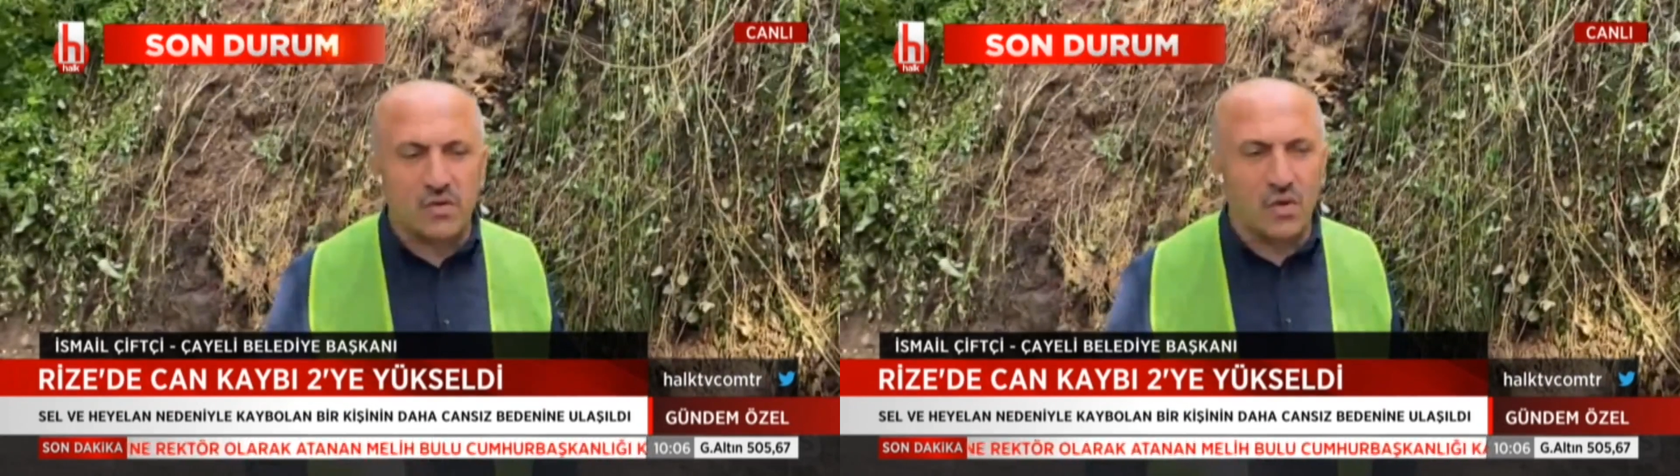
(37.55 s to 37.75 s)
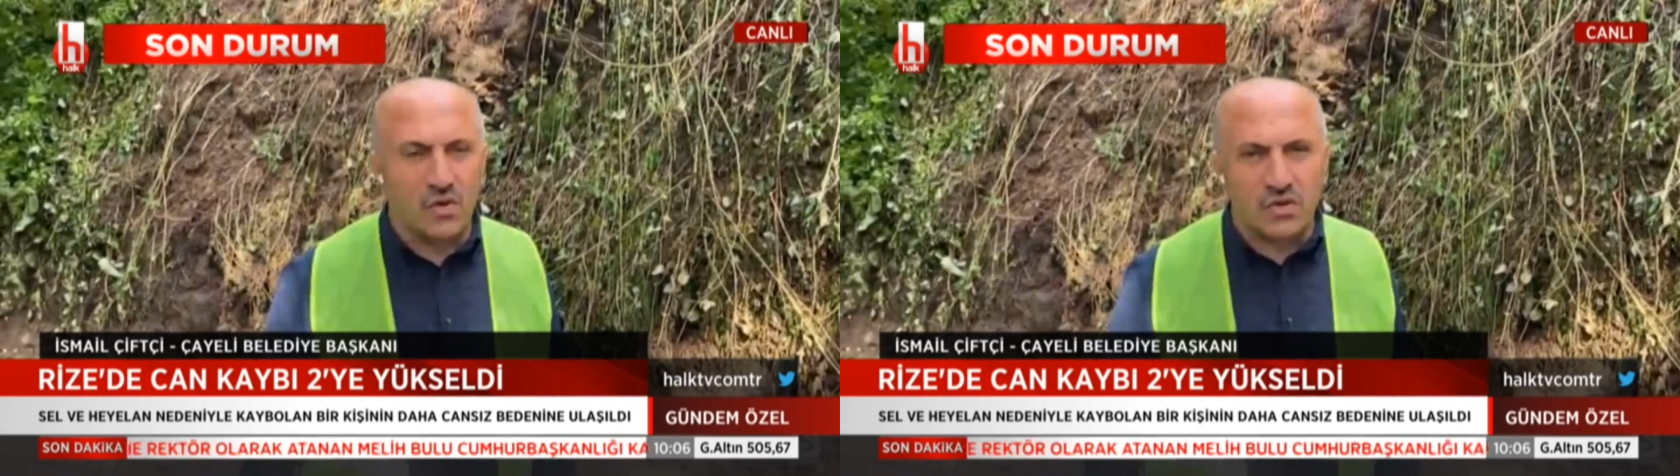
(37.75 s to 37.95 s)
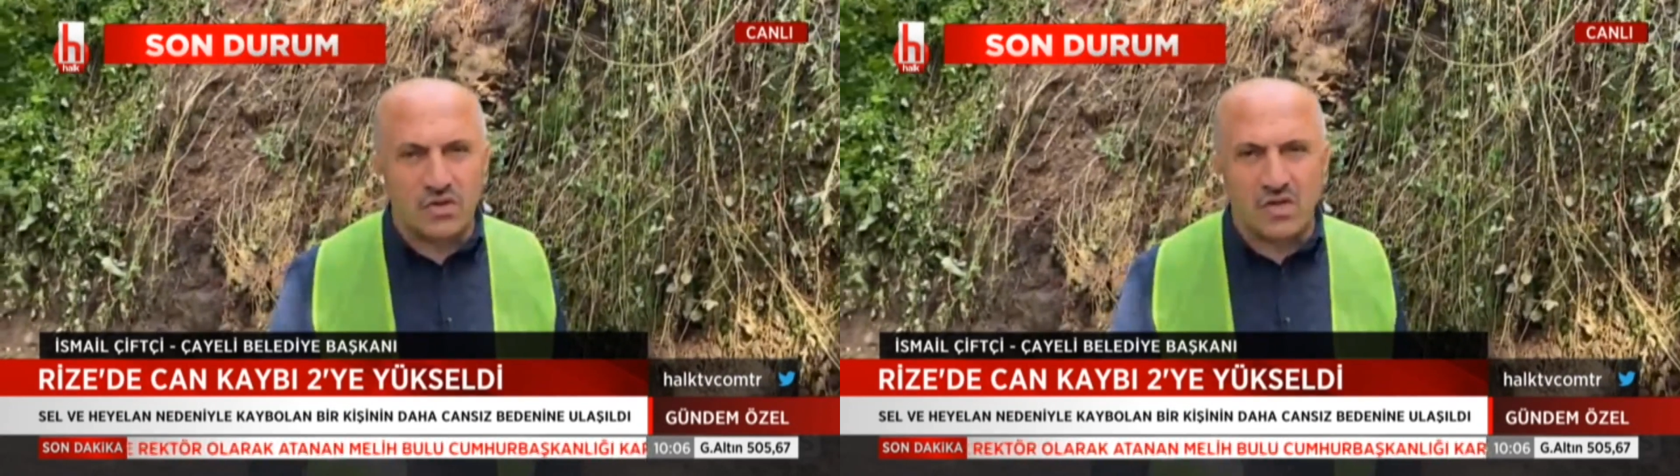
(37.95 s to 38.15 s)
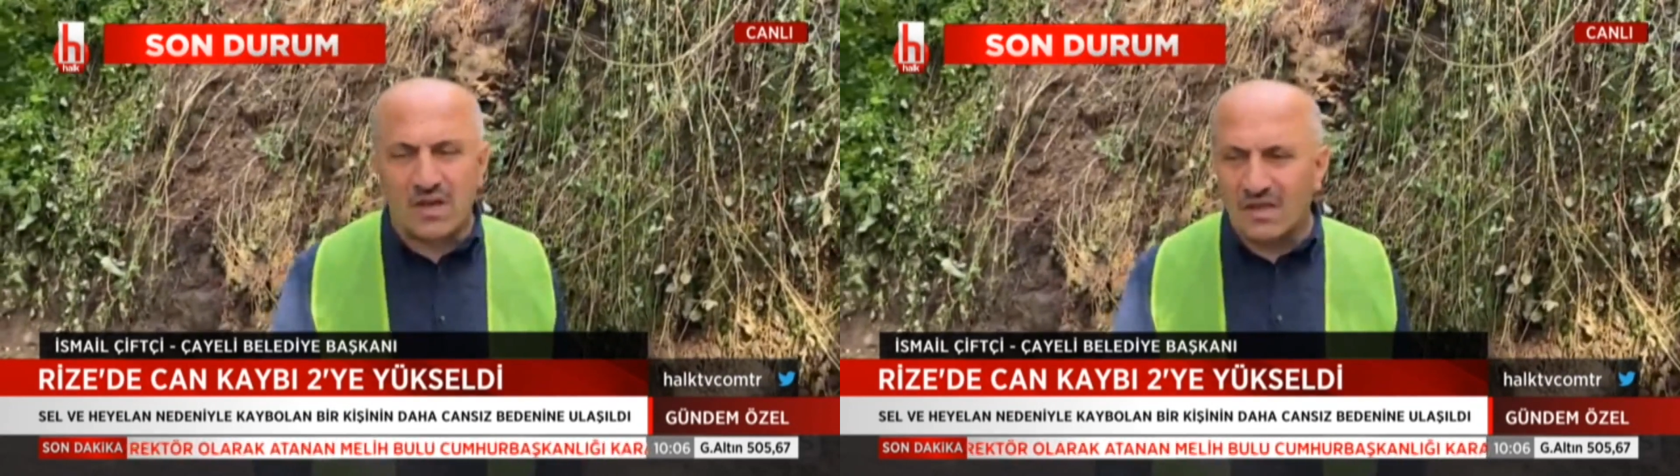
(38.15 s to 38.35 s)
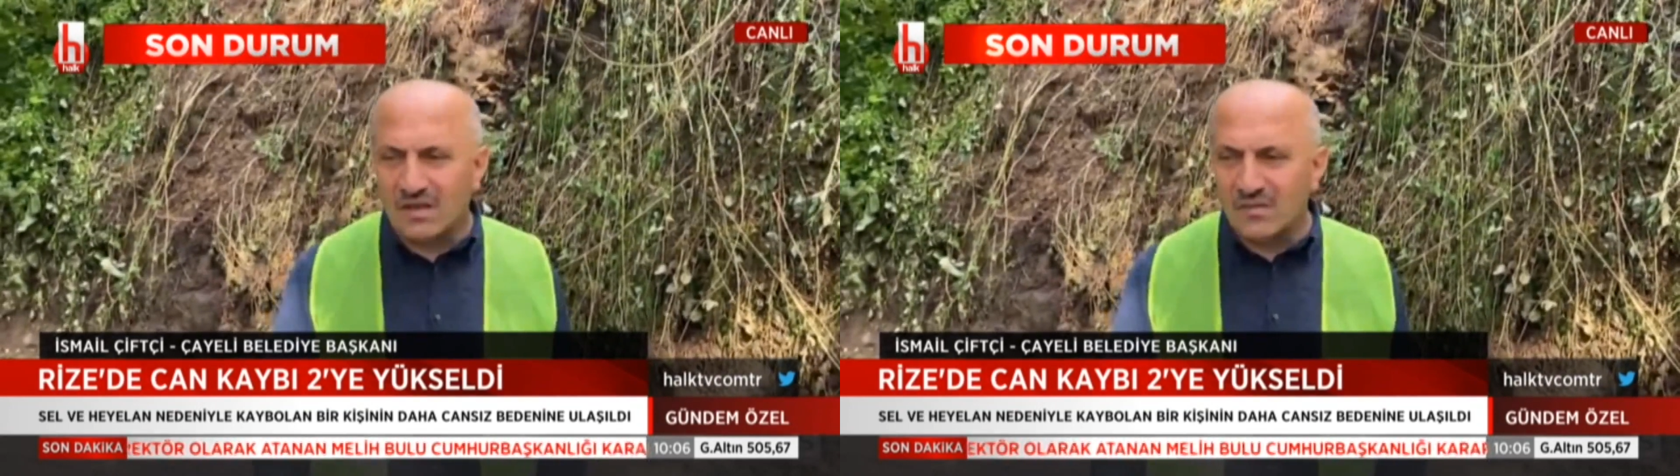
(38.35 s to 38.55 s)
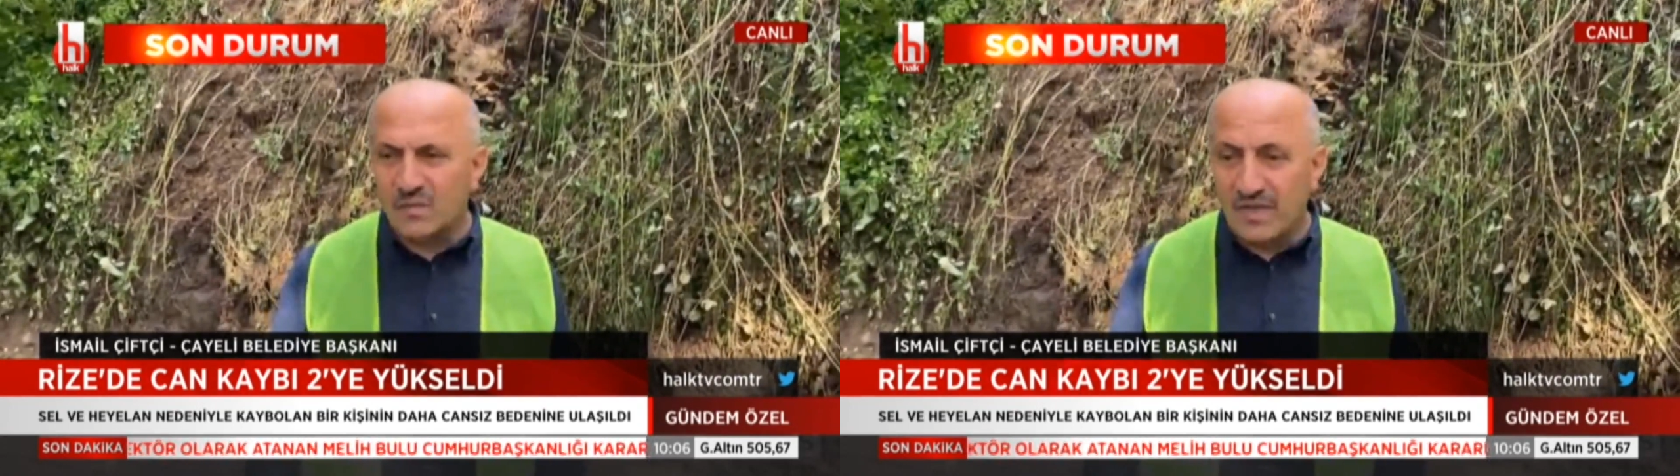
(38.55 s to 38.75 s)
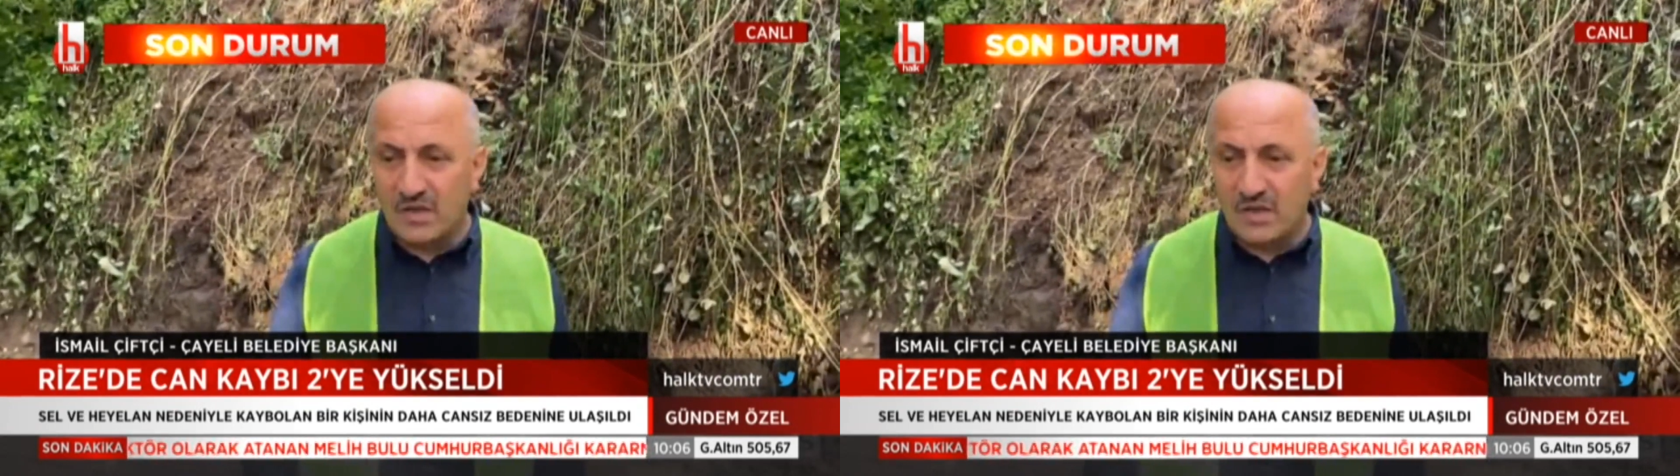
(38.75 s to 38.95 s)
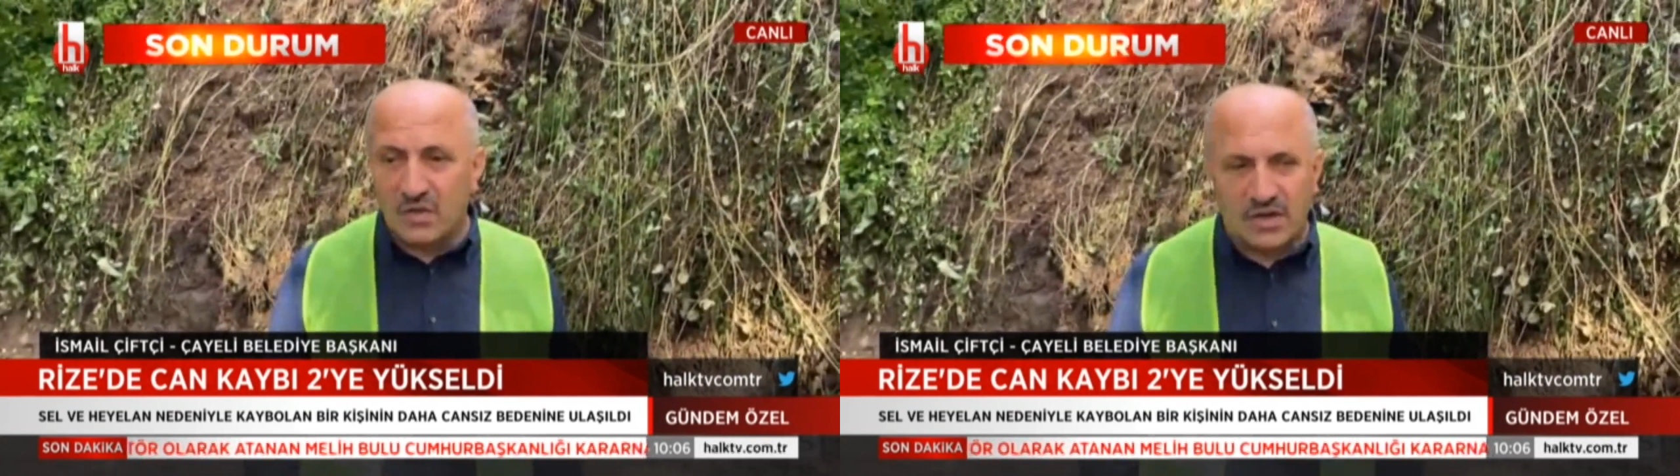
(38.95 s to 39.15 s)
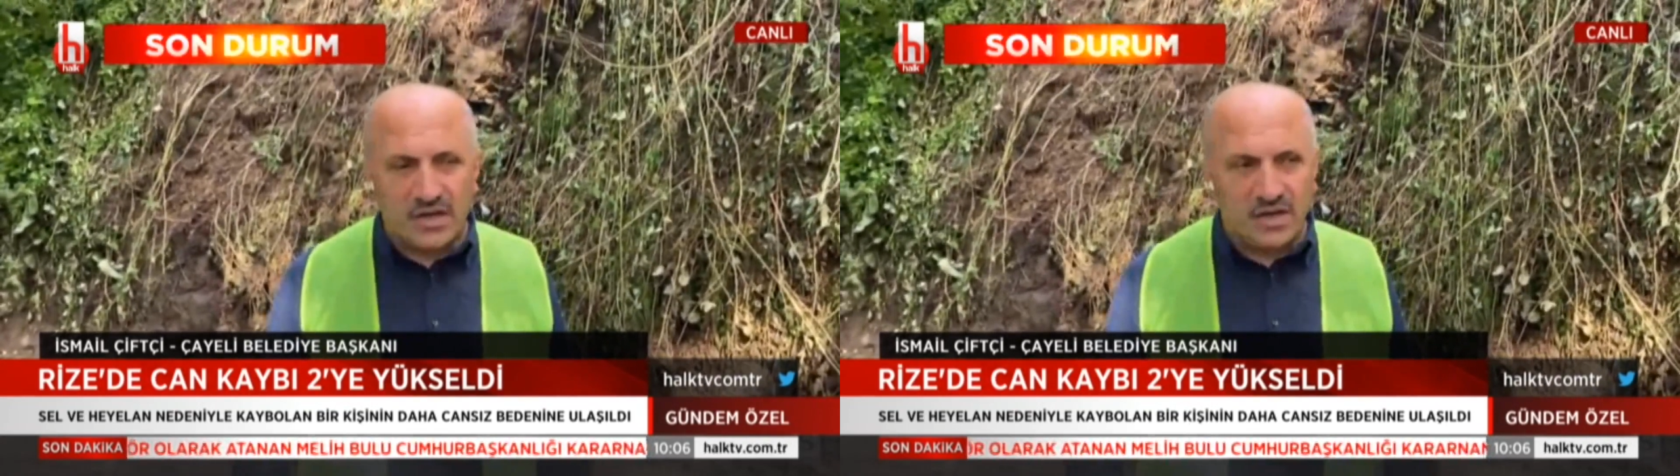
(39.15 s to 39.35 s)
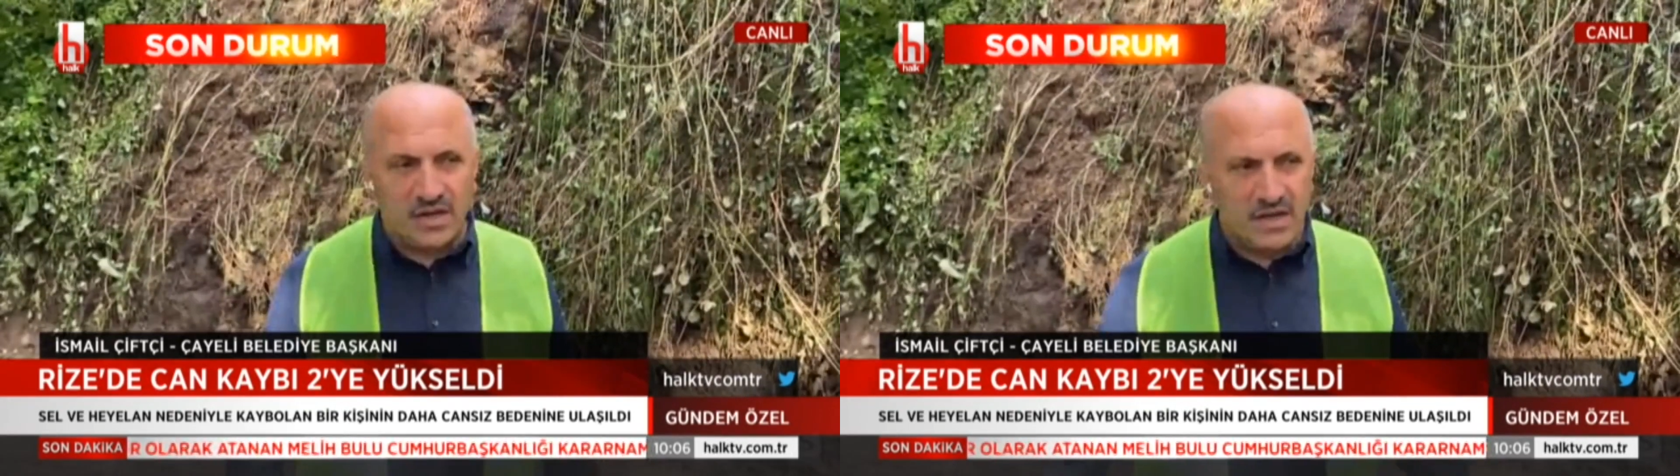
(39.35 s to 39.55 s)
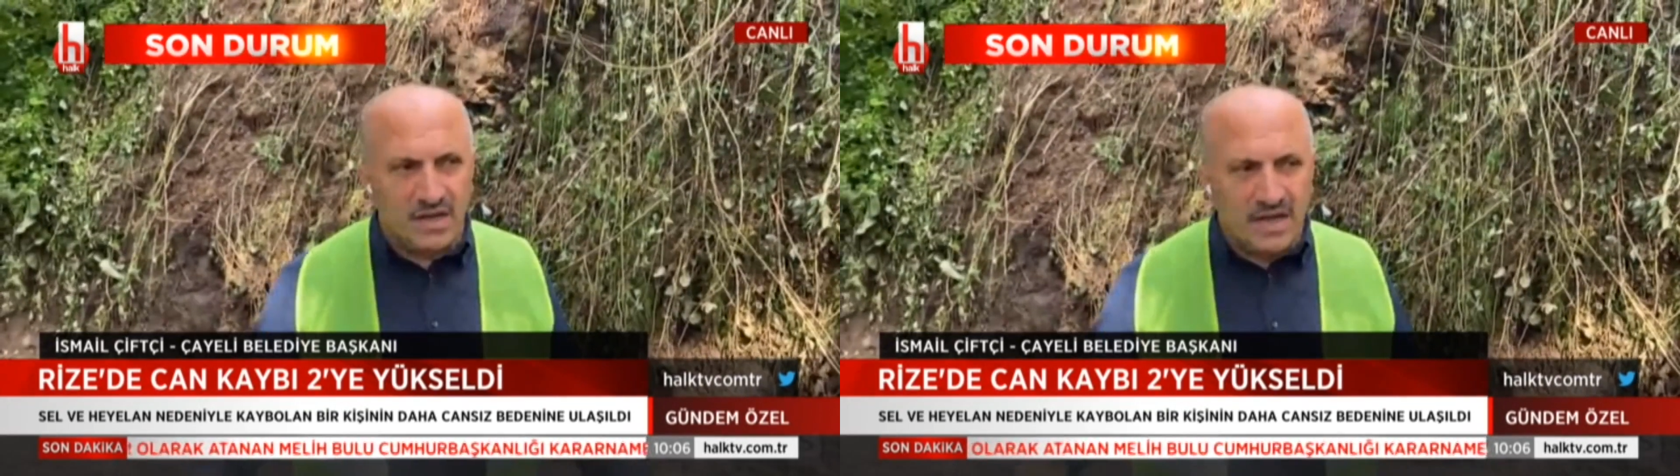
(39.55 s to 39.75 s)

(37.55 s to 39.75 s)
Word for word: metrolojiden aldığımız bilgiye göre